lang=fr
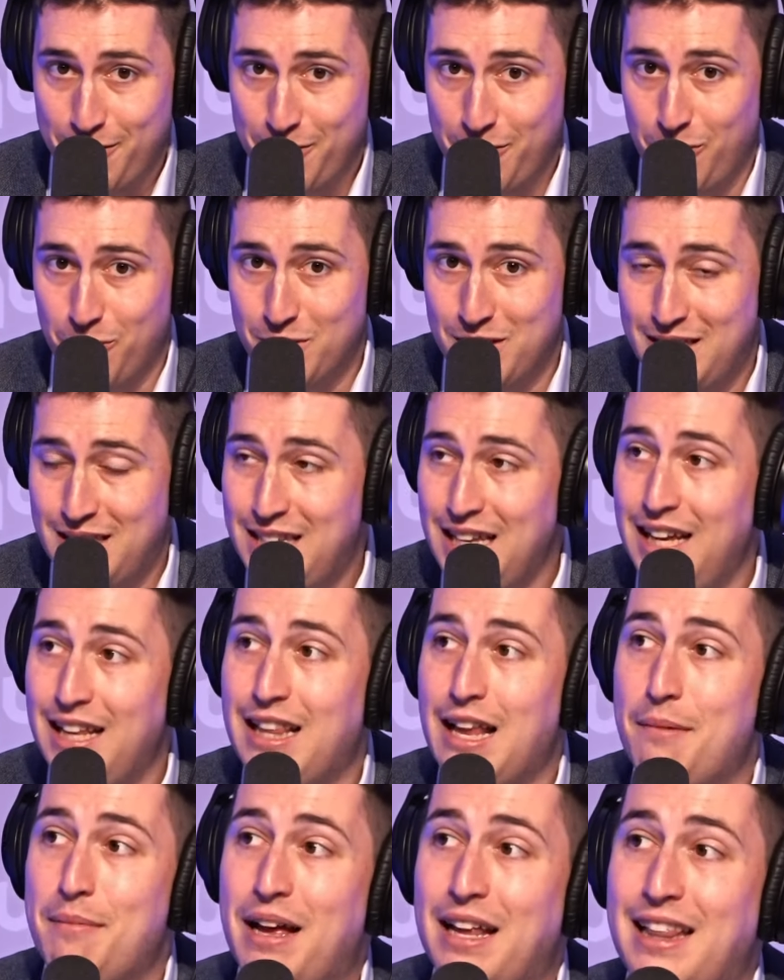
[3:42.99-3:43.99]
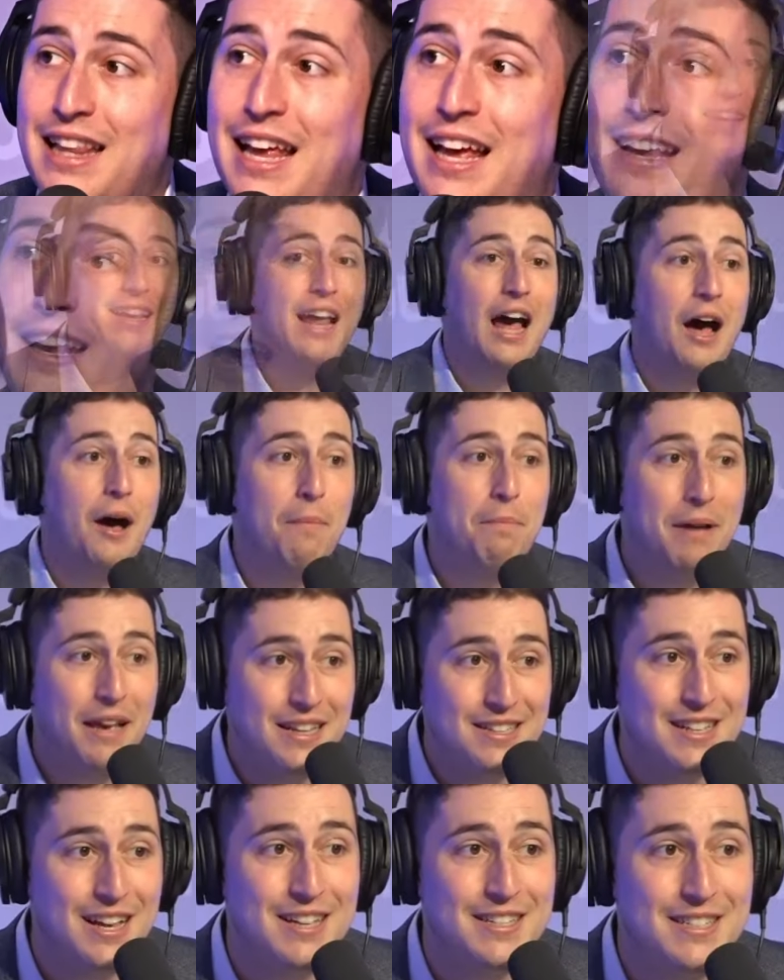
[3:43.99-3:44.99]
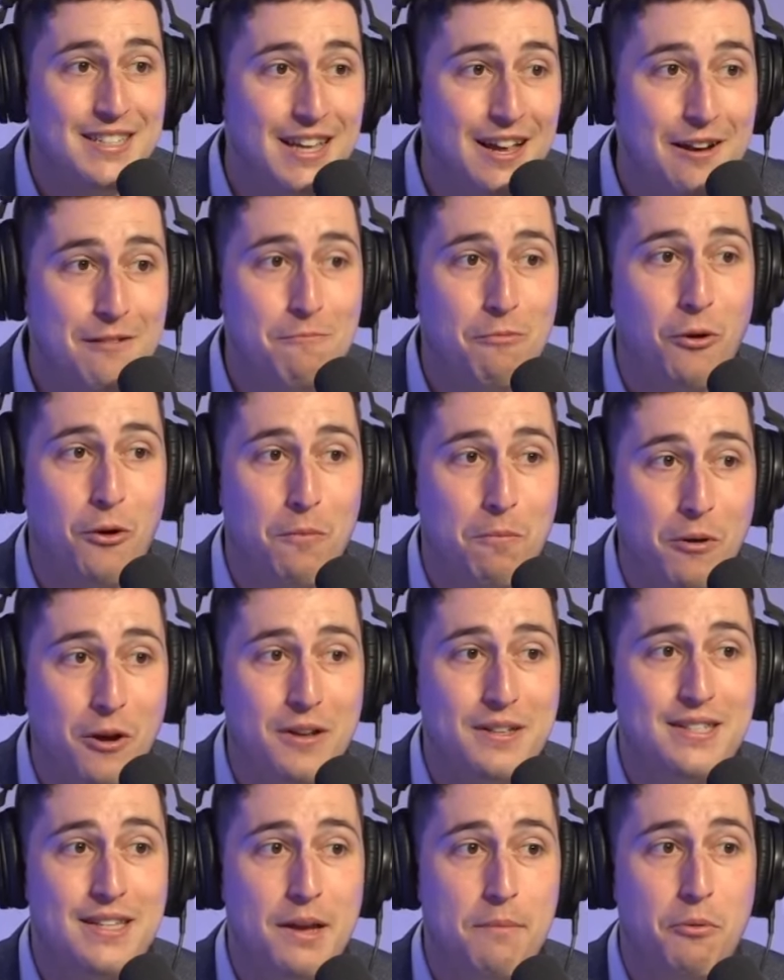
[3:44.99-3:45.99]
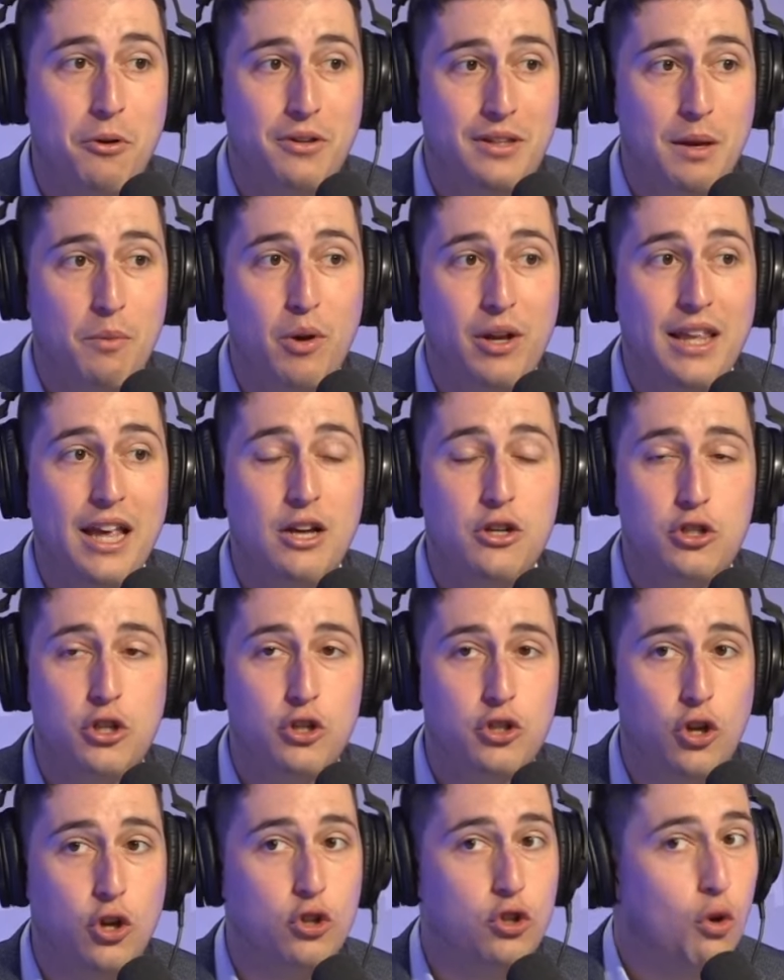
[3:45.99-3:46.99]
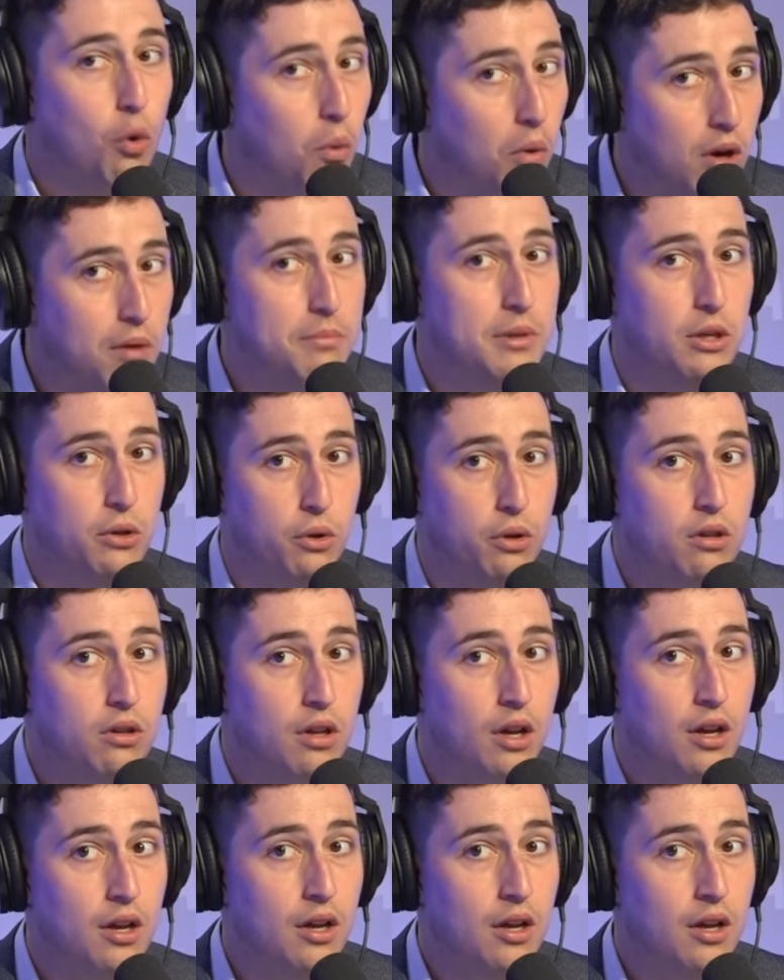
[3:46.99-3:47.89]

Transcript: En aux îles de la Madeleine, en présentiel, pour un procès, pour un témoignage de genre trois minutes.